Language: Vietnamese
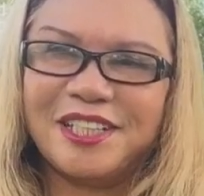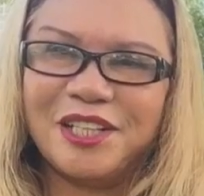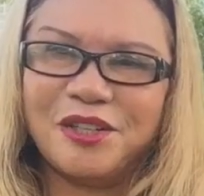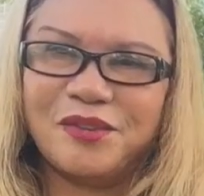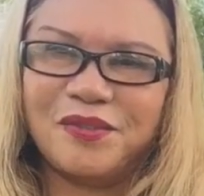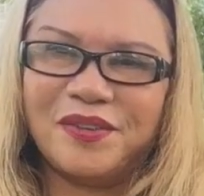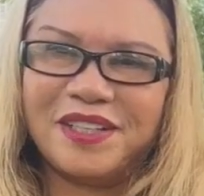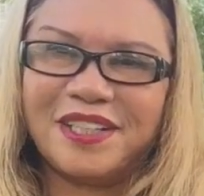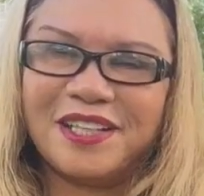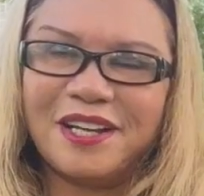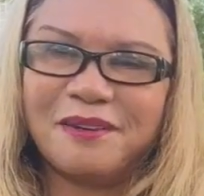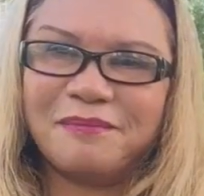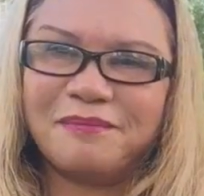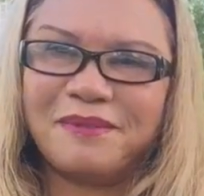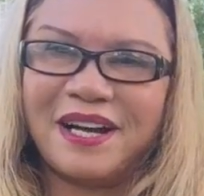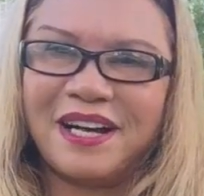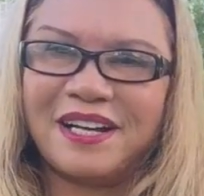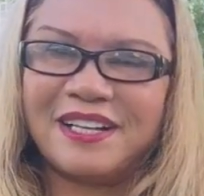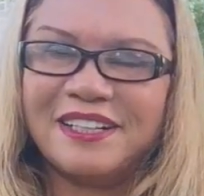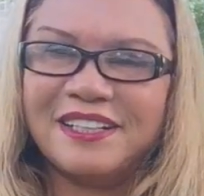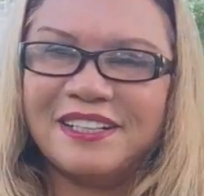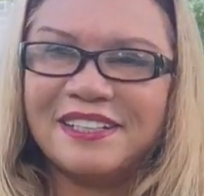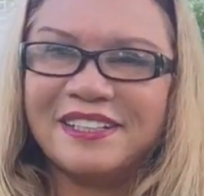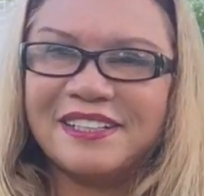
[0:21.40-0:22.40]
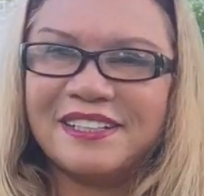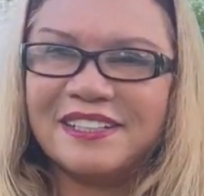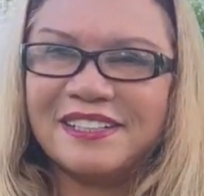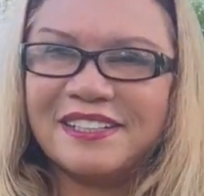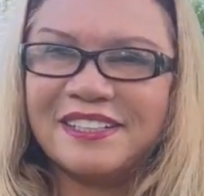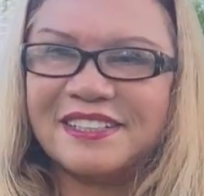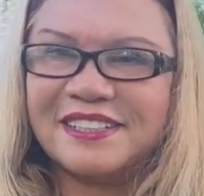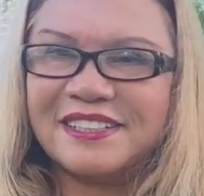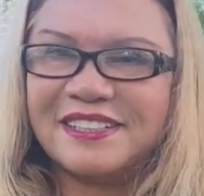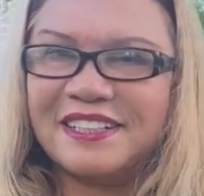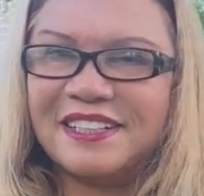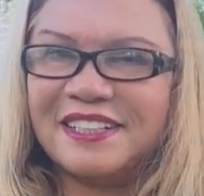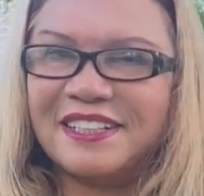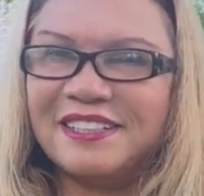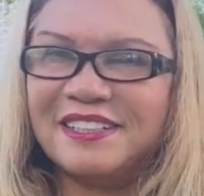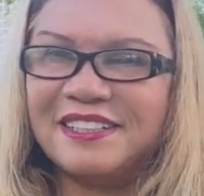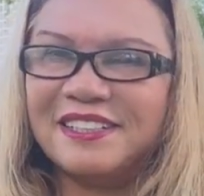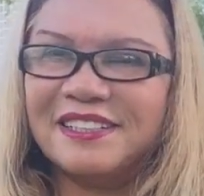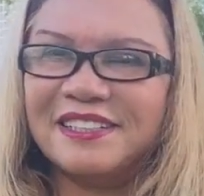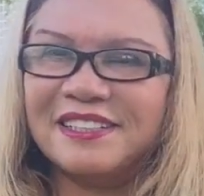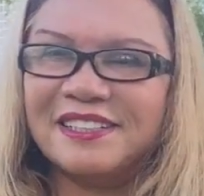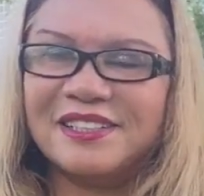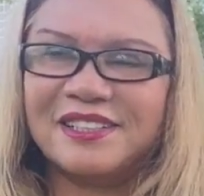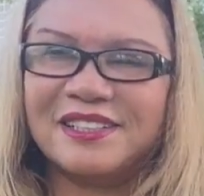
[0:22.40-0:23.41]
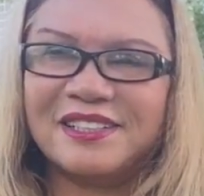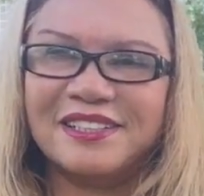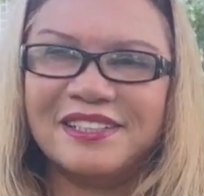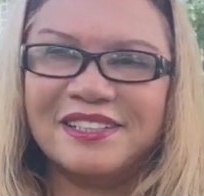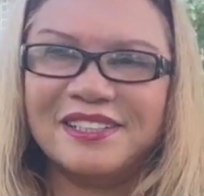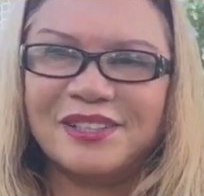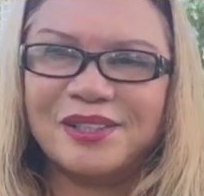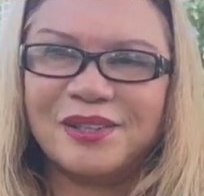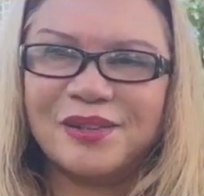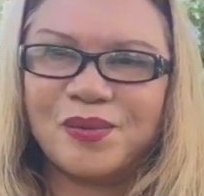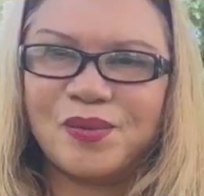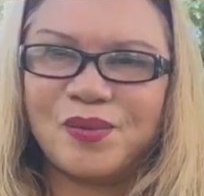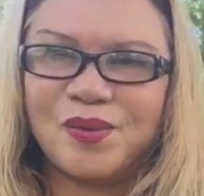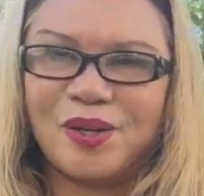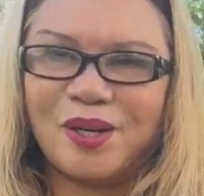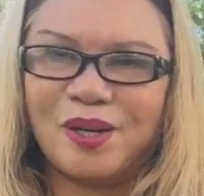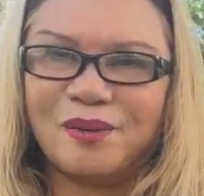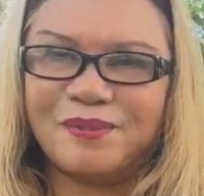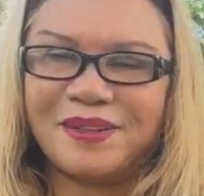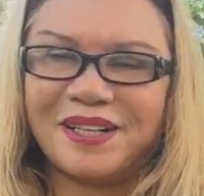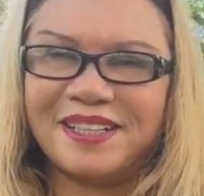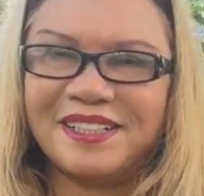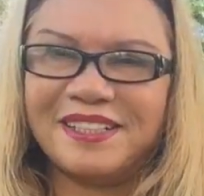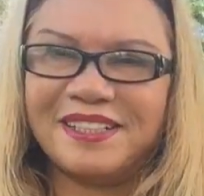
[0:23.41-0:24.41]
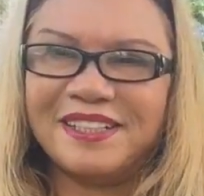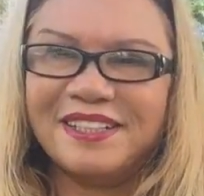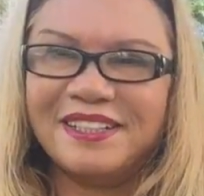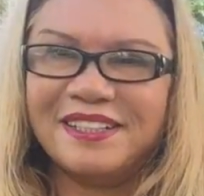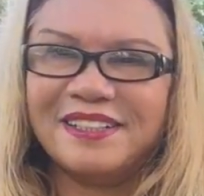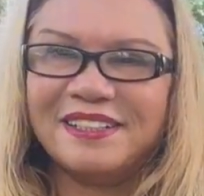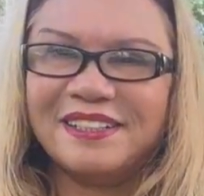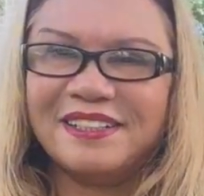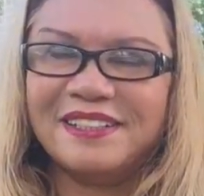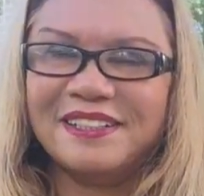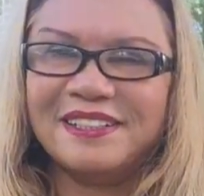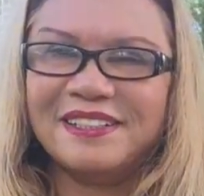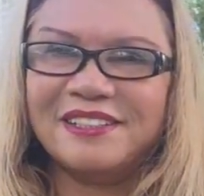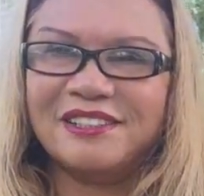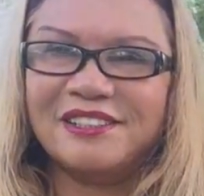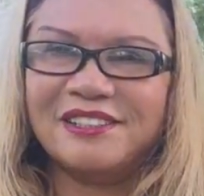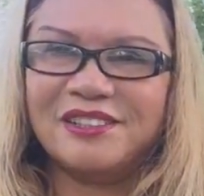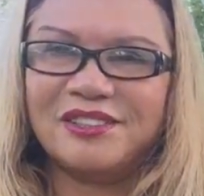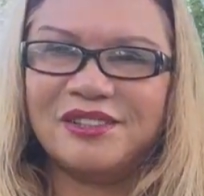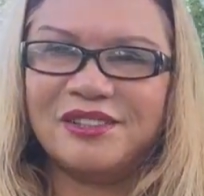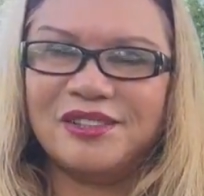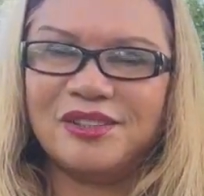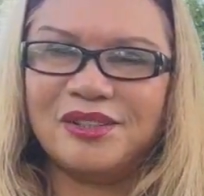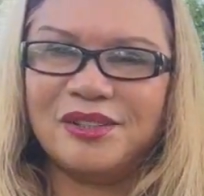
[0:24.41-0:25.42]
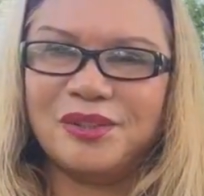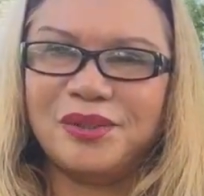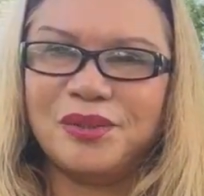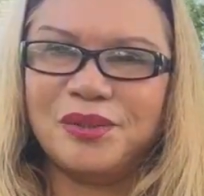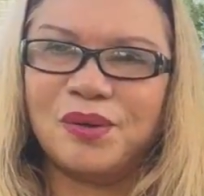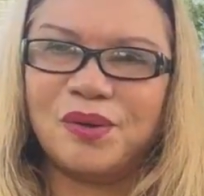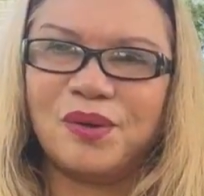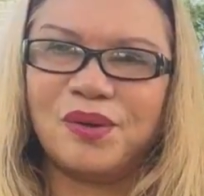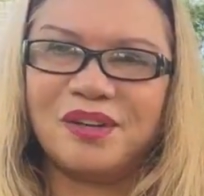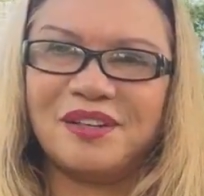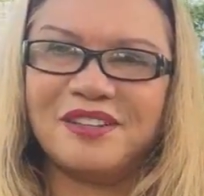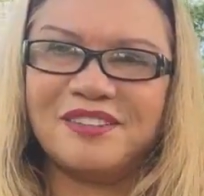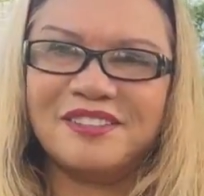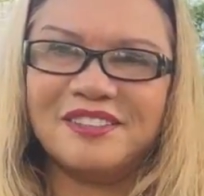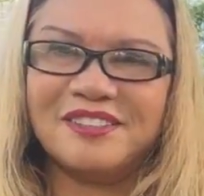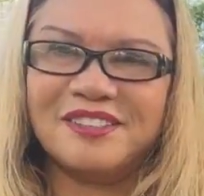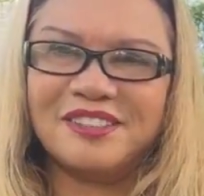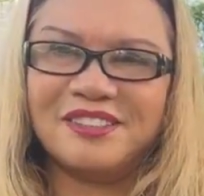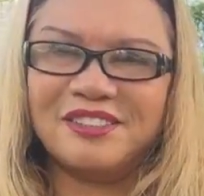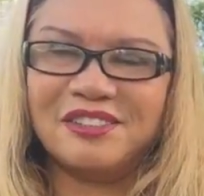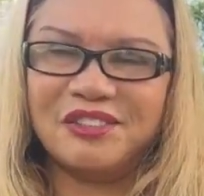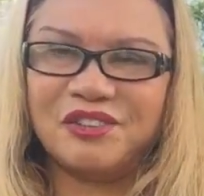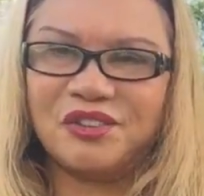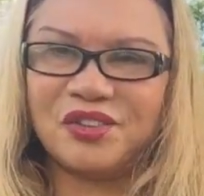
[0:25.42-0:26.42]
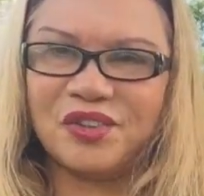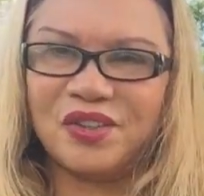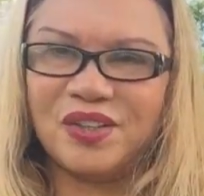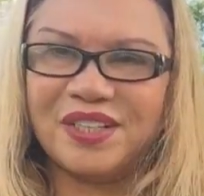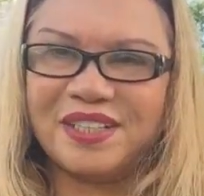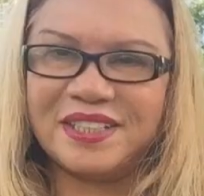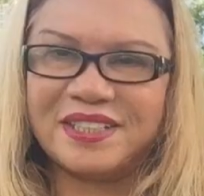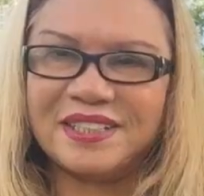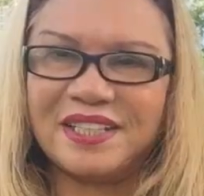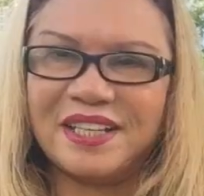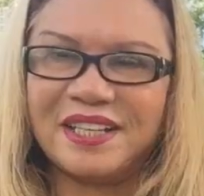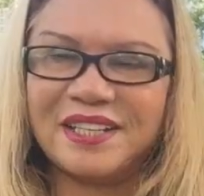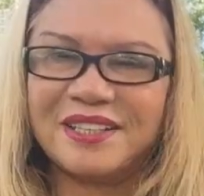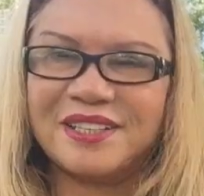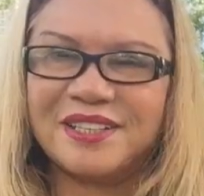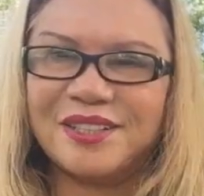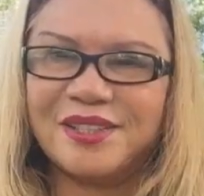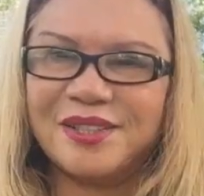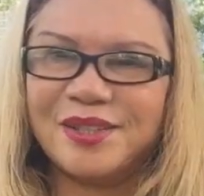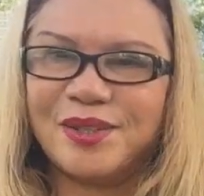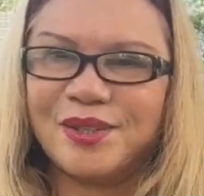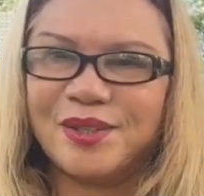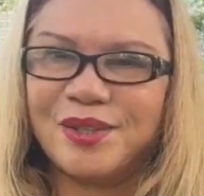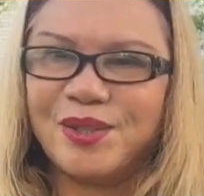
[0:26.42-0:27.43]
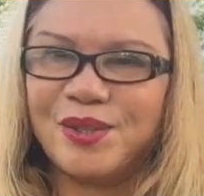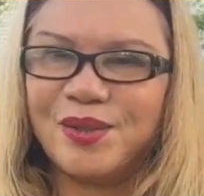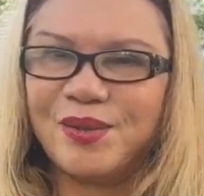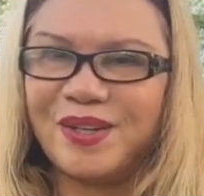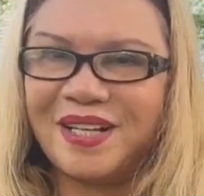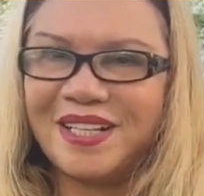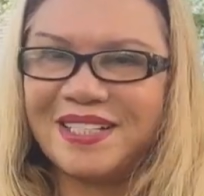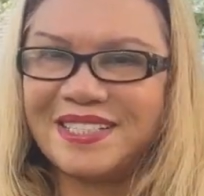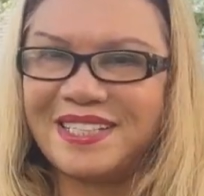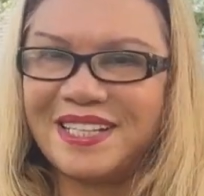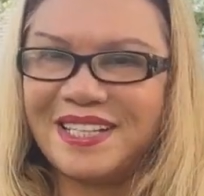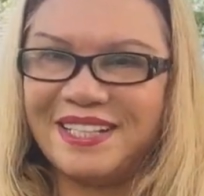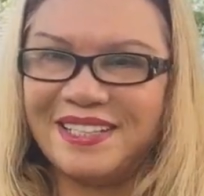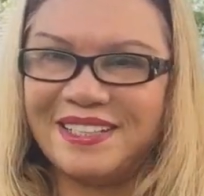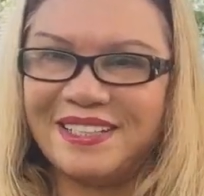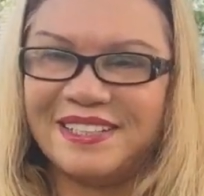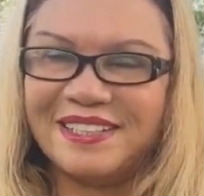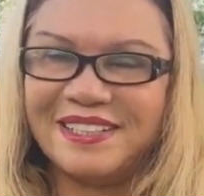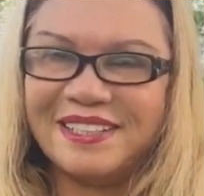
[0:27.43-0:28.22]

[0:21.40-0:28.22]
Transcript: thiệu với các bạn kênh của Ngọc Anh Your Real Estate u ét a.